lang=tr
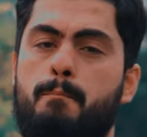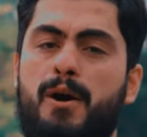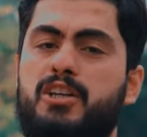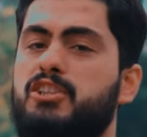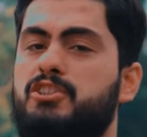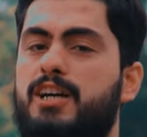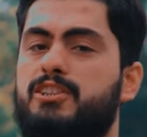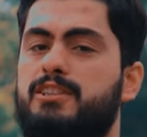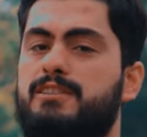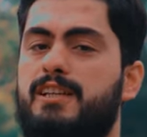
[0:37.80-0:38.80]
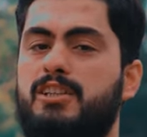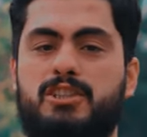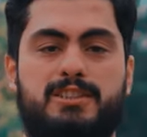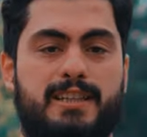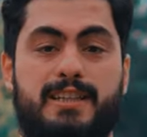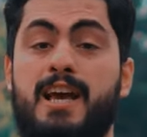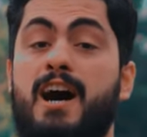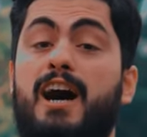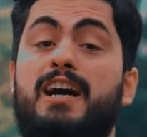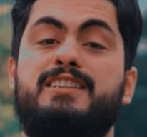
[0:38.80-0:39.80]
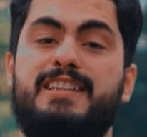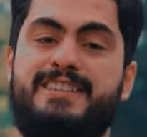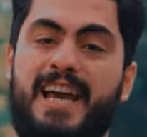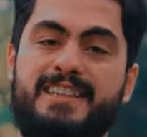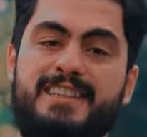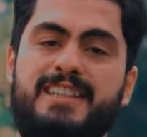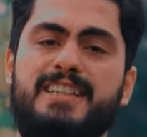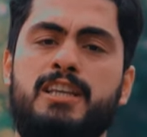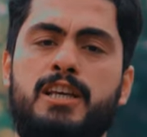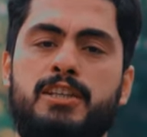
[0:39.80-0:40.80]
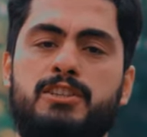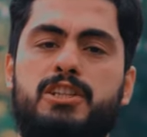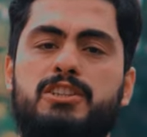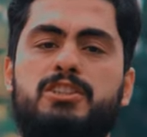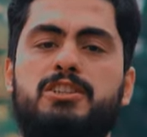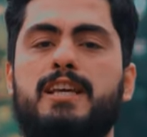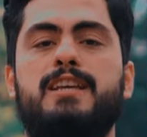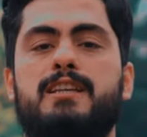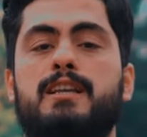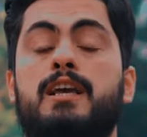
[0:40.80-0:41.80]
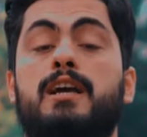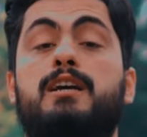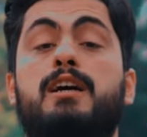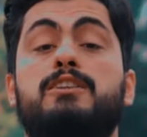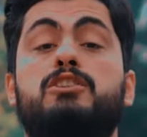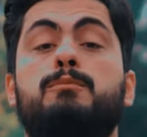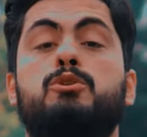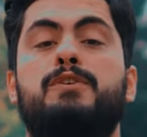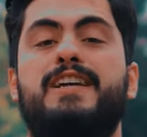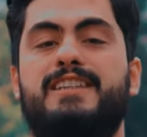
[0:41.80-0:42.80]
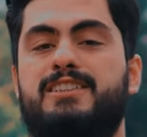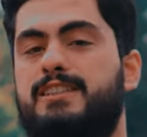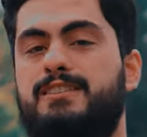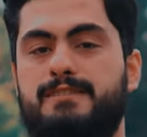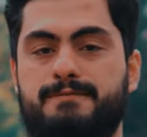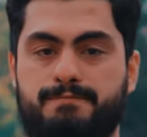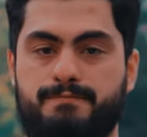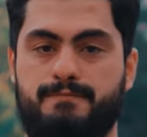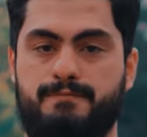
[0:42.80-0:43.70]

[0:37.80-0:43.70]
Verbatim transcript: bakış açın değişecek. Artık kendini geçici değil, kalıcı motive edeceksin.''